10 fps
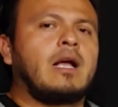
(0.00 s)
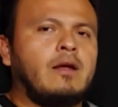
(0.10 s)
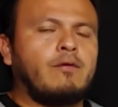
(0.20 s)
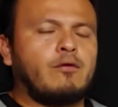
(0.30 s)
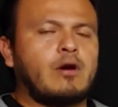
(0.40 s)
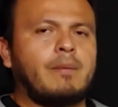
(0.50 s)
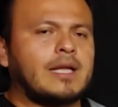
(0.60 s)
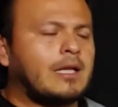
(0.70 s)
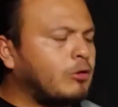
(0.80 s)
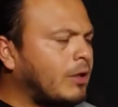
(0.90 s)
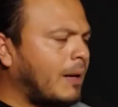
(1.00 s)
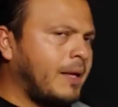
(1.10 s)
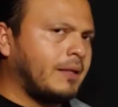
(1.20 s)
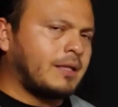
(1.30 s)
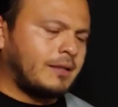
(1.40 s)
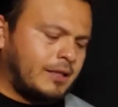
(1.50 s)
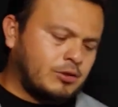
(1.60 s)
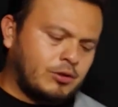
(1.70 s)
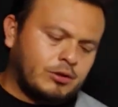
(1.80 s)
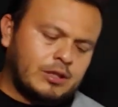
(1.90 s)
y Infonavit está dando herramientas, de
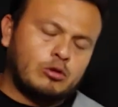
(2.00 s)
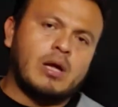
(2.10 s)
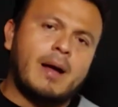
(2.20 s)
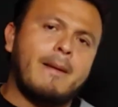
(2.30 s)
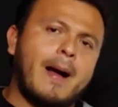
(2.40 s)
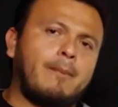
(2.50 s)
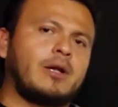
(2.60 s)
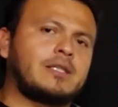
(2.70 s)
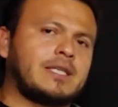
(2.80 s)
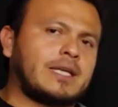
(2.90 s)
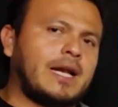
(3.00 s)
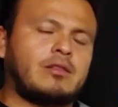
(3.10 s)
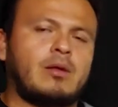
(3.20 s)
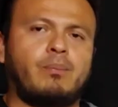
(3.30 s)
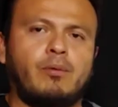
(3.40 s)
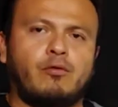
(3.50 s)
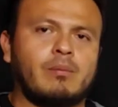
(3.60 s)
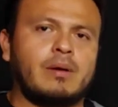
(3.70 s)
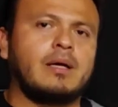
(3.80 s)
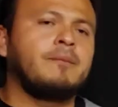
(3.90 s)
hecho. Ahorita tú ya vas a poder checar en tiempo y
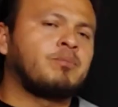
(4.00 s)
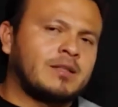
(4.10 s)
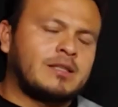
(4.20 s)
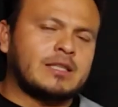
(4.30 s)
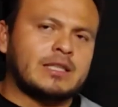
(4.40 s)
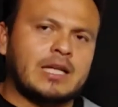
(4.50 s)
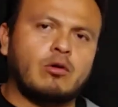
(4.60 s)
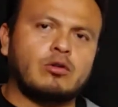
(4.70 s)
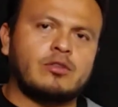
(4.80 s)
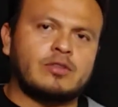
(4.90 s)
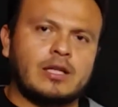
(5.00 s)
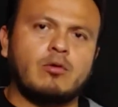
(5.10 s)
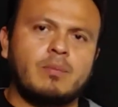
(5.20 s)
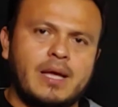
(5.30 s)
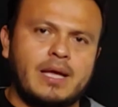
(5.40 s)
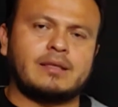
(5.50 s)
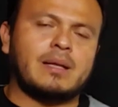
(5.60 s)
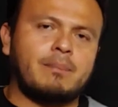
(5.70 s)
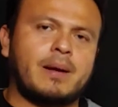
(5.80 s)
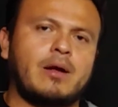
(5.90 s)
forma si te están cotizando bien, te
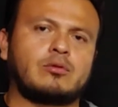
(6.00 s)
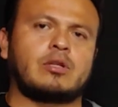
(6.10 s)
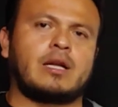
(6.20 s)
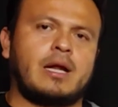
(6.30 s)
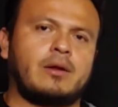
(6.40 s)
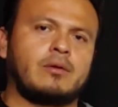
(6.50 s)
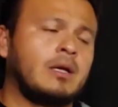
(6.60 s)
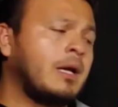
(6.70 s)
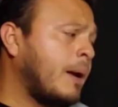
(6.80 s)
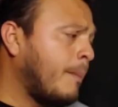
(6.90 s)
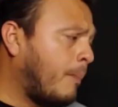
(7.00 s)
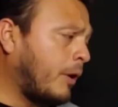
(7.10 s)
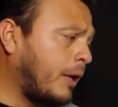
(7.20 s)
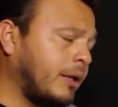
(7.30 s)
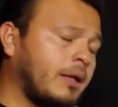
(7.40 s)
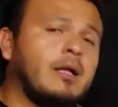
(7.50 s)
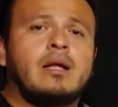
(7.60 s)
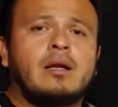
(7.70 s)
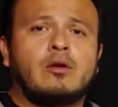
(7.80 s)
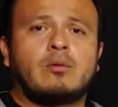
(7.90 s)
están pagando tu salario. Porque
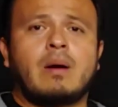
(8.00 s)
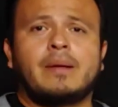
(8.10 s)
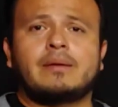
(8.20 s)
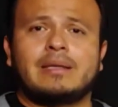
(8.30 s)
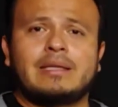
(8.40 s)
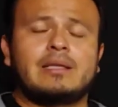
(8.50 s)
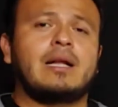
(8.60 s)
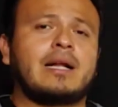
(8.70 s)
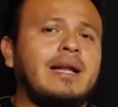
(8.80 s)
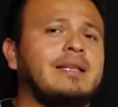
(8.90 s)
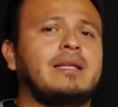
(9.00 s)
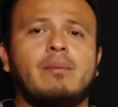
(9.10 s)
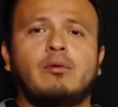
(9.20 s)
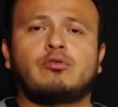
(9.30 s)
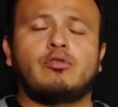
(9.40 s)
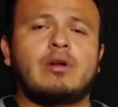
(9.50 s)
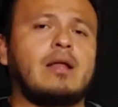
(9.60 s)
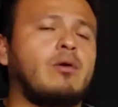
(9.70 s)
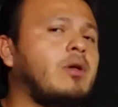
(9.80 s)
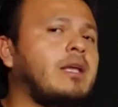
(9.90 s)
normalmente el cliente iba
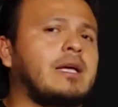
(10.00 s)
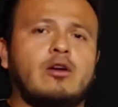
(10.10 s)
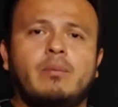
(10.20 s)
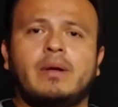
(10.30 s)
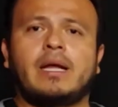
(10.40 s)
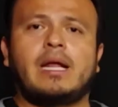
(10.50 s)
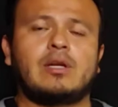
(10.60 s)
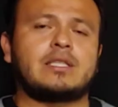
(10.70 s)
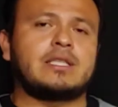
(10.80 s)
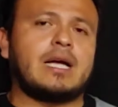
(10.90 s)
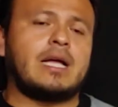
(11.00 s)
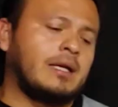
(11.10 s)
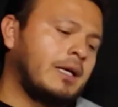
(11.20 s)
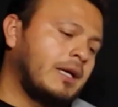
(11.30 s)
emocionado, oye, quiero mi crédito, la chingada.